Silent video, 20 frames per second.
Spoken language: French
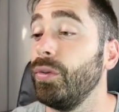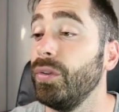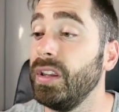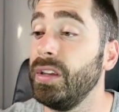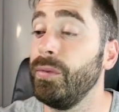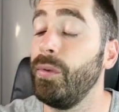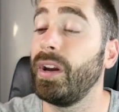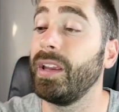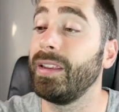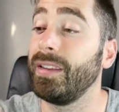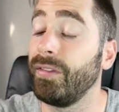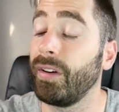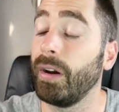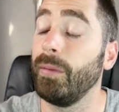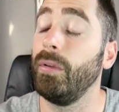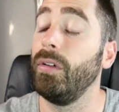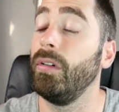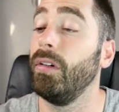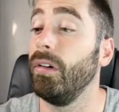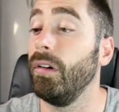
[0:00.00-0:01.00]
sur des niveaux qui étaient
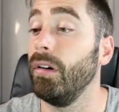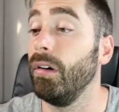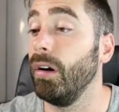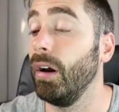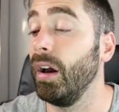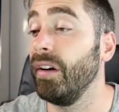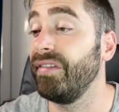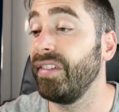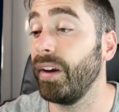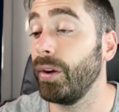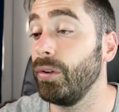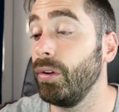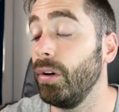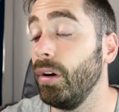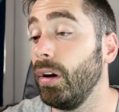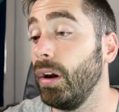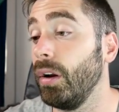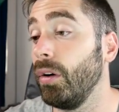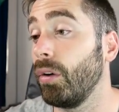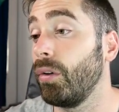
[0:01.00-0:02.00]
vraiment euh,
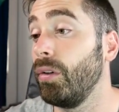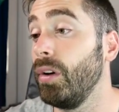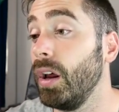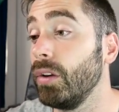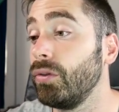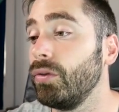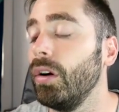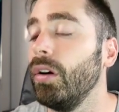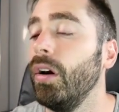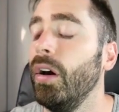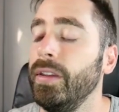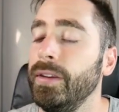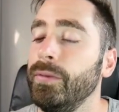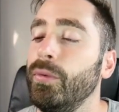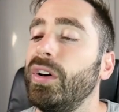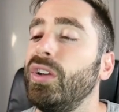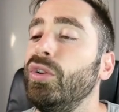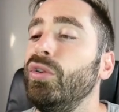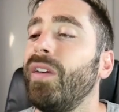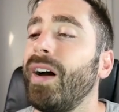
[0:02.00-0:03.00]
inférieurs, alors que là tu vois un
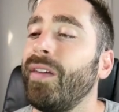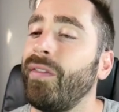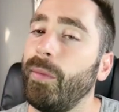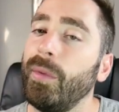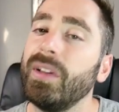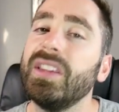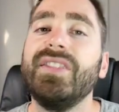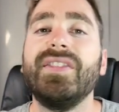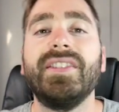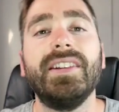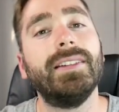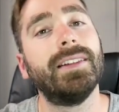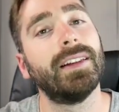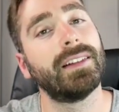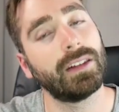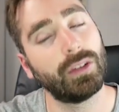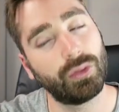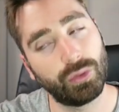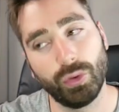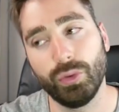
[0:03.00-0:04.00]
niveau qui devrait être vraiment difficile, ça
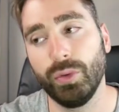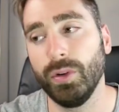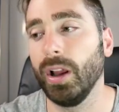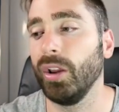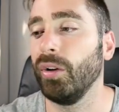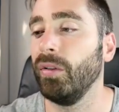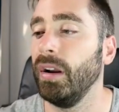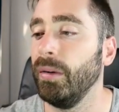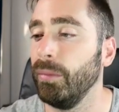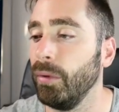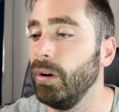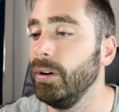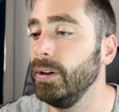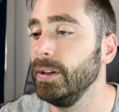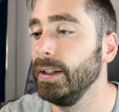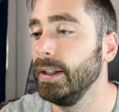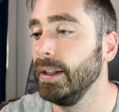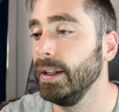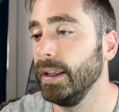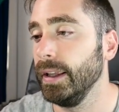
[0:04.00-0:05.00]
serait celui-là normalement.
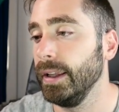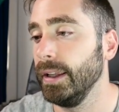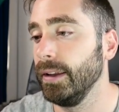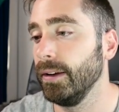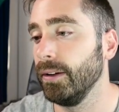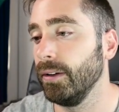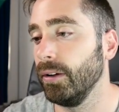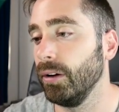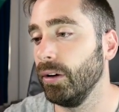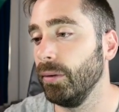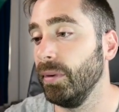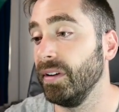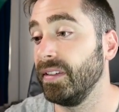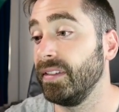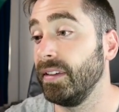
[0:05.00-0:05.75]
Et euh, bah,